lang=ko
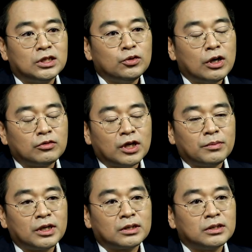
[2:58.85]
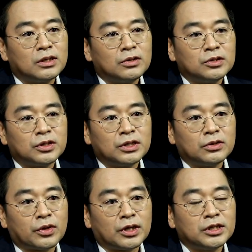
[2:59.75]
치료하고 나면 그
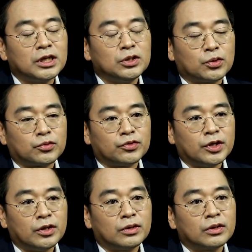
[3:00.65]
성적이 굉장히 좋고요.